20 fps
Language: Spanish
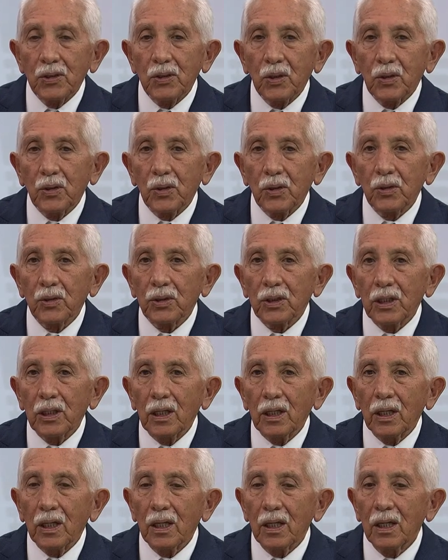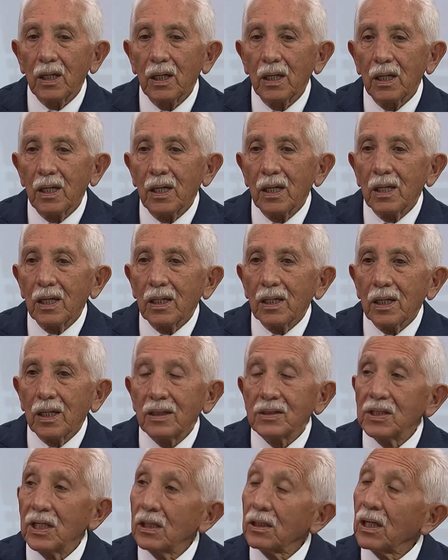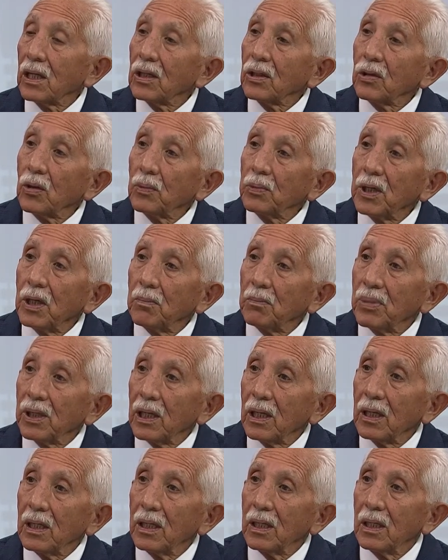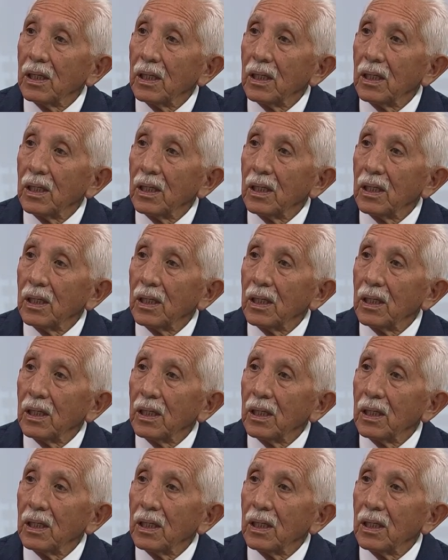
Yo creo que el 7 de noviembre